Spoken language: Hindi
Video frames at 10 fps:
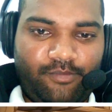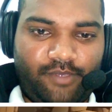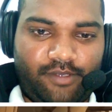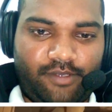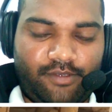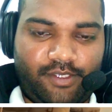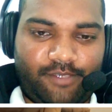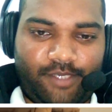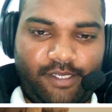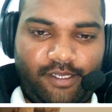और
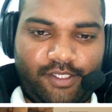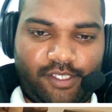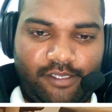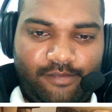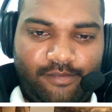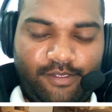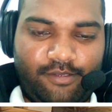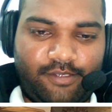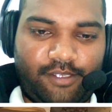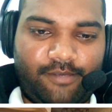संभाल के चले गए
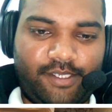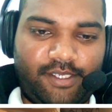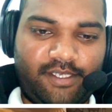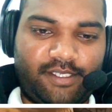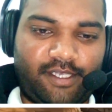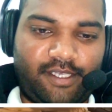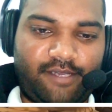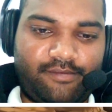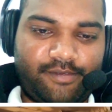तो भाई जैसे सांप